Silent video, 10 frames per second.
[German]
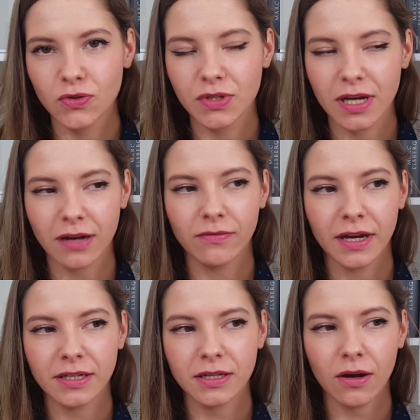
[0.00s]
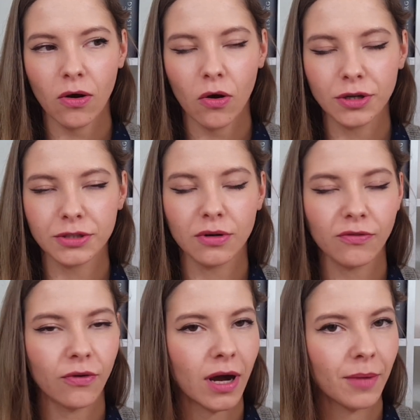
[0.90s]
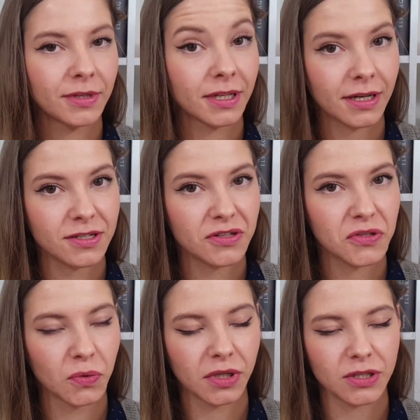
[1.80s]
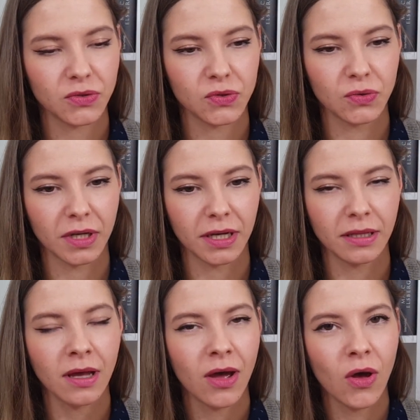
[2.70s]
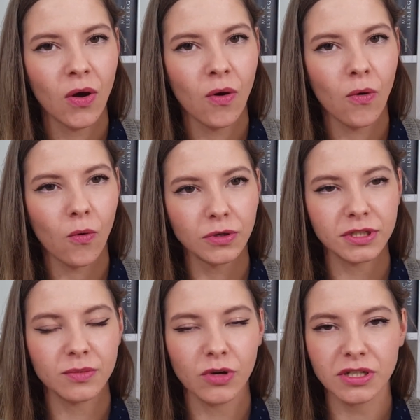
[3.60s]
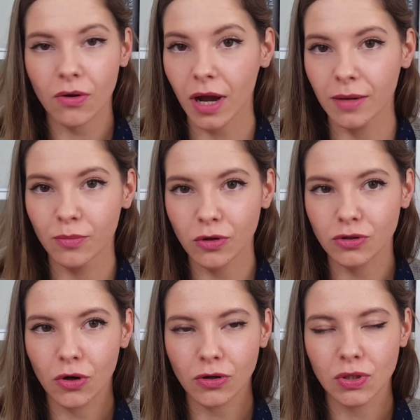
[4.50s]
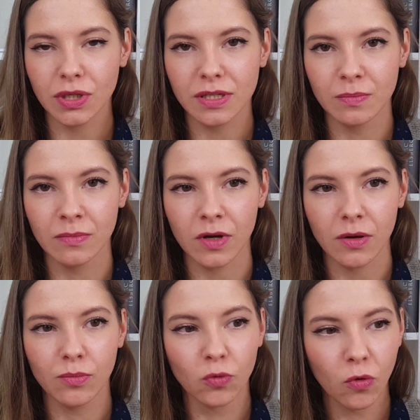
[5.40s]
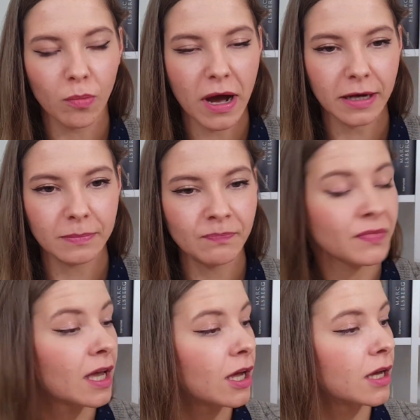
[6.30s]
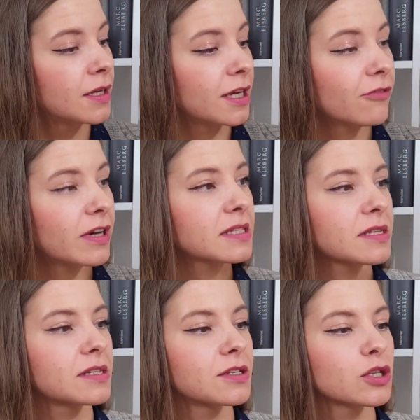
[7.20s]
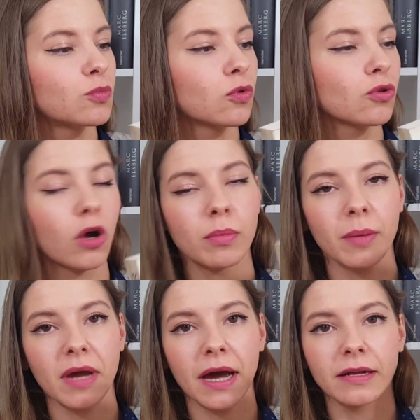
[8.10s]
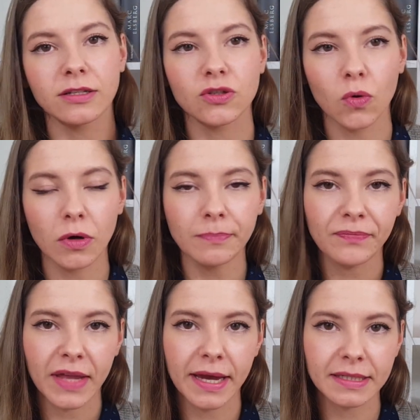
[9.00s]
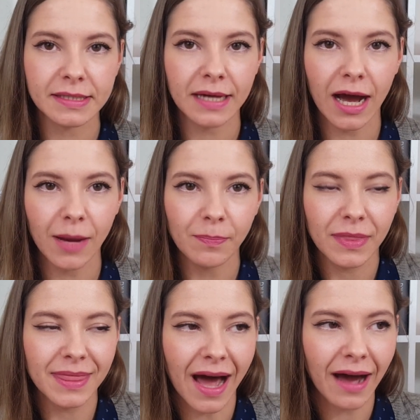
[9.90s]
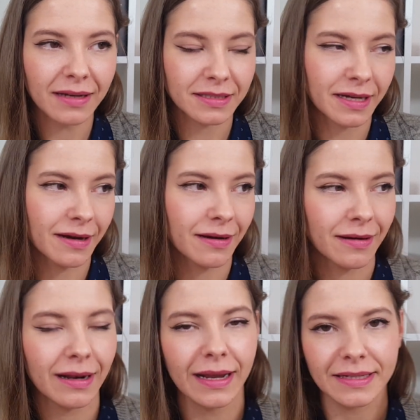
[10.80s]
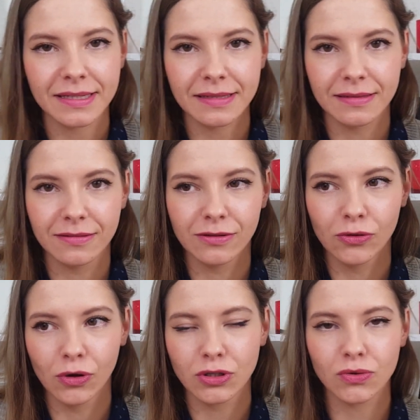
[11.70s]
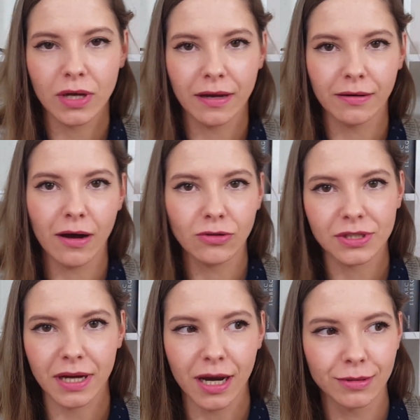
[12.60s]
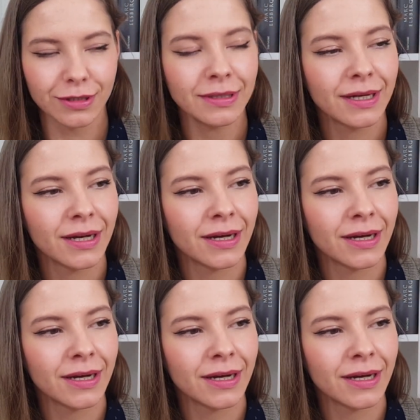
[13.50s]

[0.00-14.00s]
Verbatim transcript: zu sagen, weil ich heute noch vorhabe, die Rezension dazu zu drehen. Und ich möchte auch einen Booktalk zu diesem Buch machen. Jedenfalls ist dieses Buch neu bei mir eingezogen. Es kam nach der letzten Neuzugänge-Ausgabe.